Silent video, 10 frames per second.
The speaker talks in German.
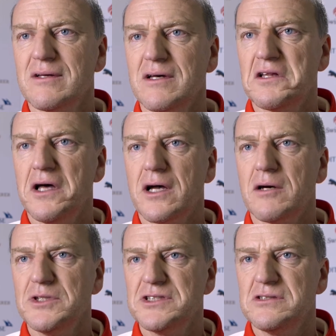Ich
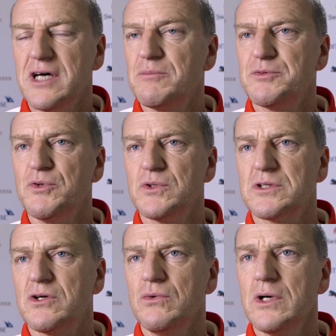denke, wir sind
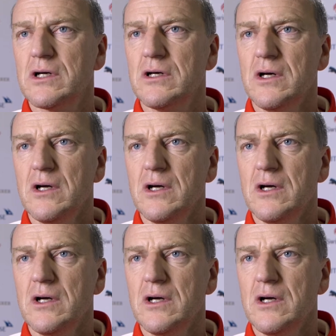selbstbewusst genug.